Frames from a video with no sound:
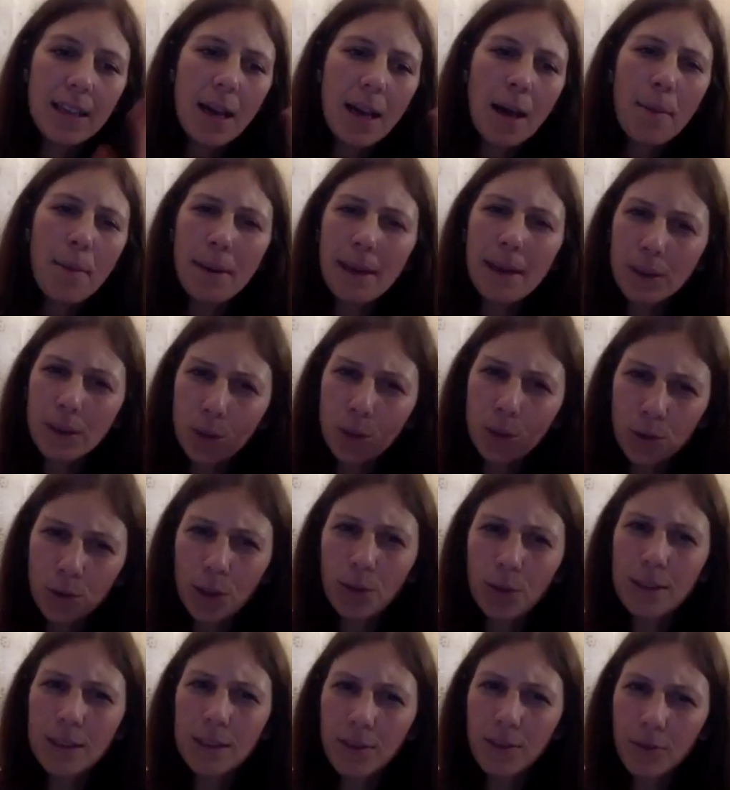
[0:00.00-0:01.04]
prende tutta
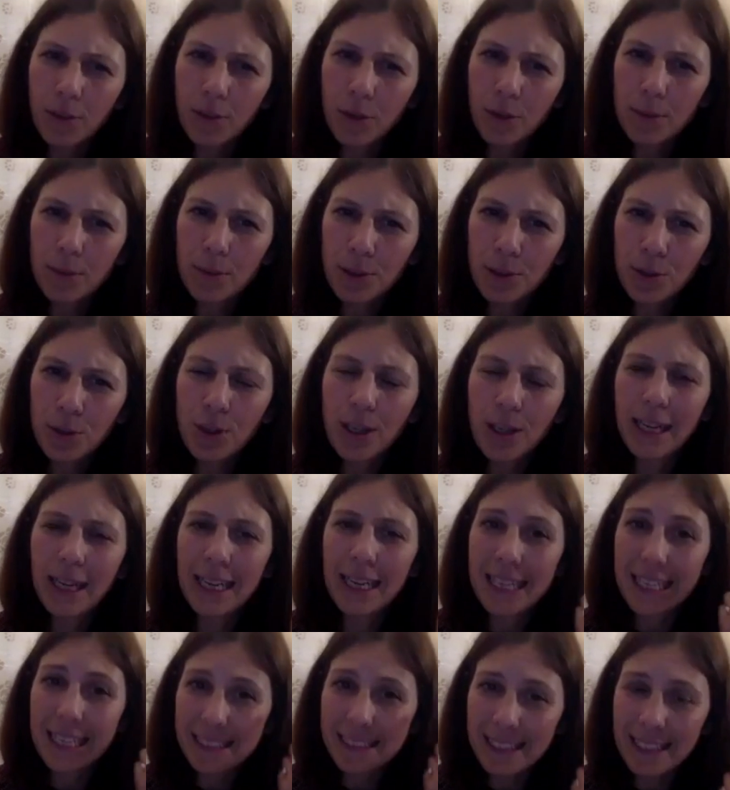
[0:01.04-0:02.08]
questa informazione che
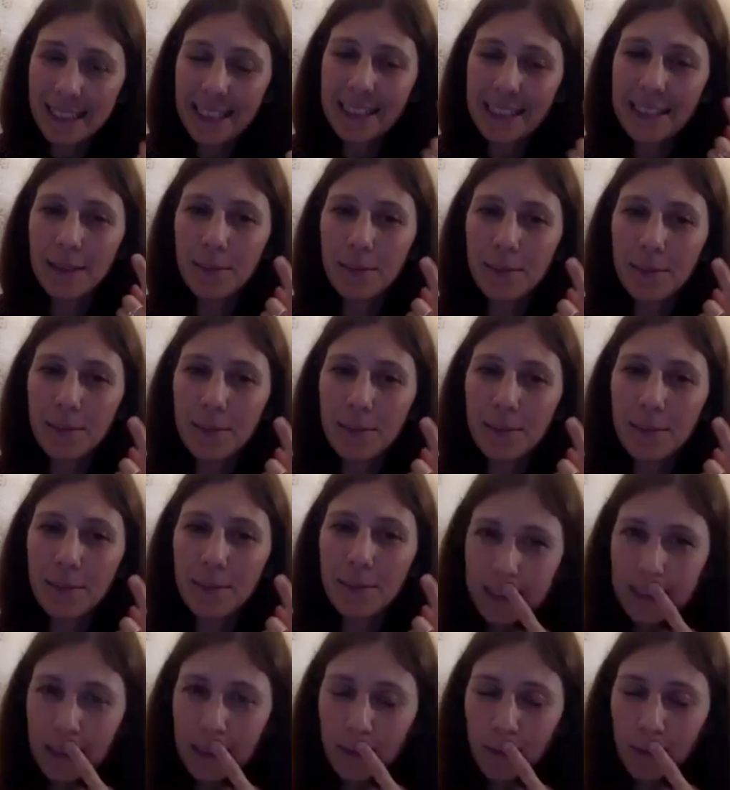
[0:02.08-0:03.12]
le interessa
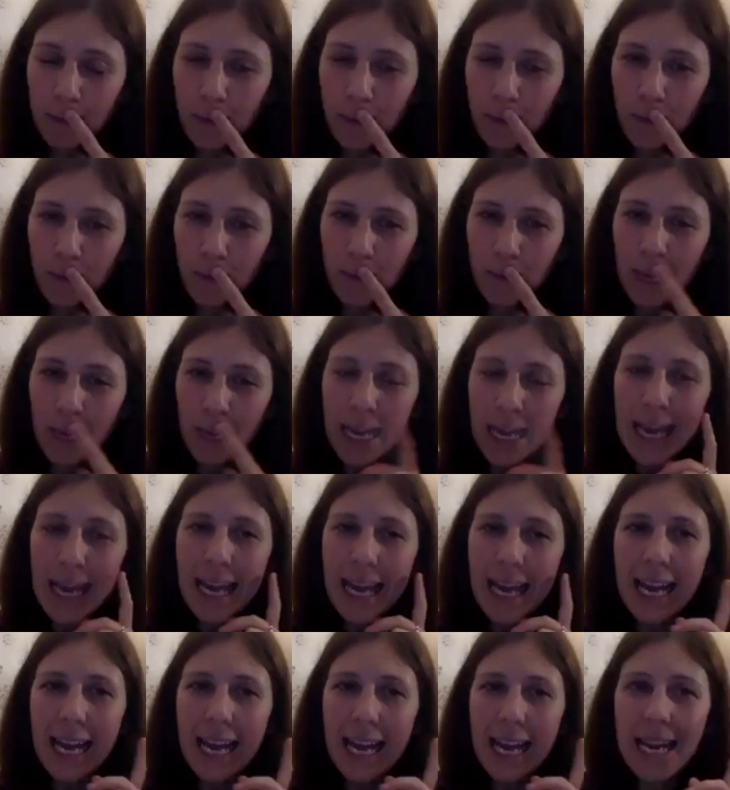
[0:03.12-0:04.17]
moltissimo e
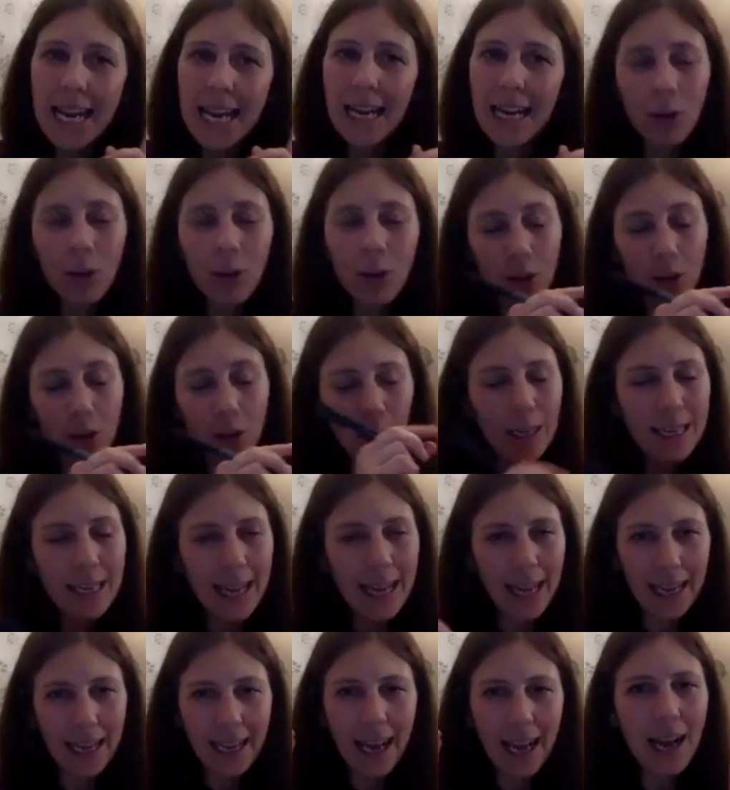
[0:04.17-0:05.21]
la, la
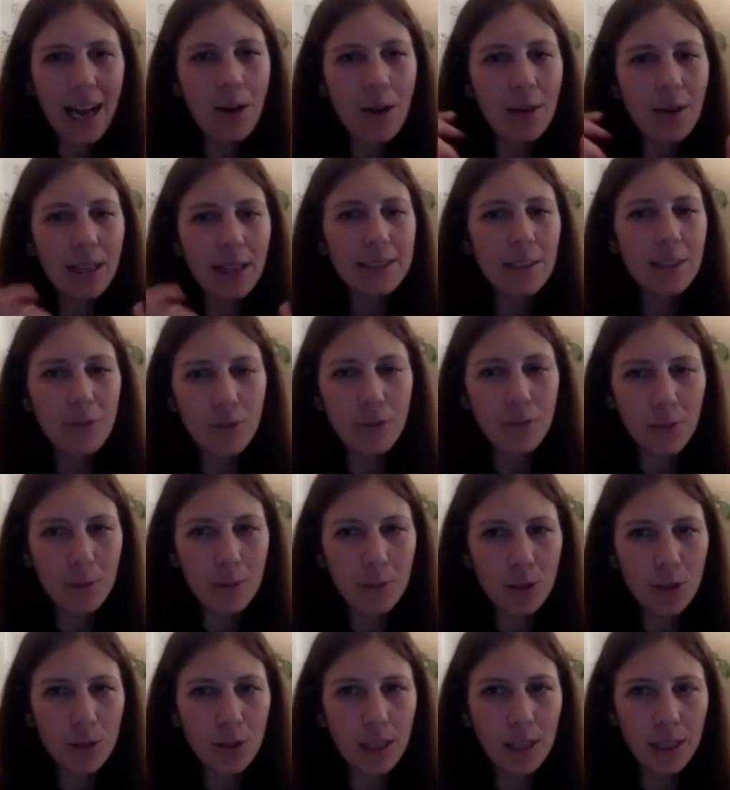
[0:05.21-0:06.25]
collega a un'altra
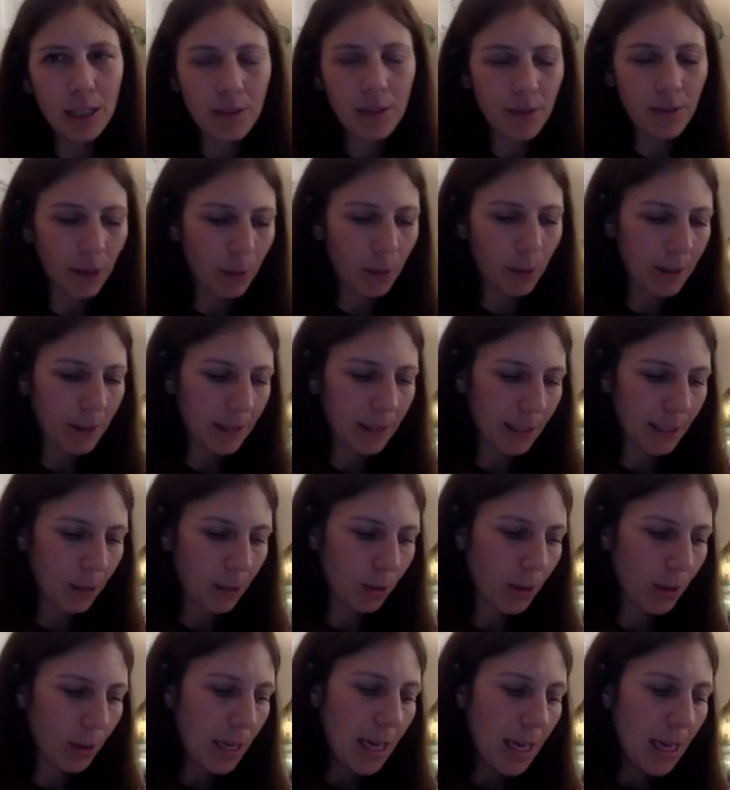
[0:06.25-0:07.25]
informazione che aveva acquisito.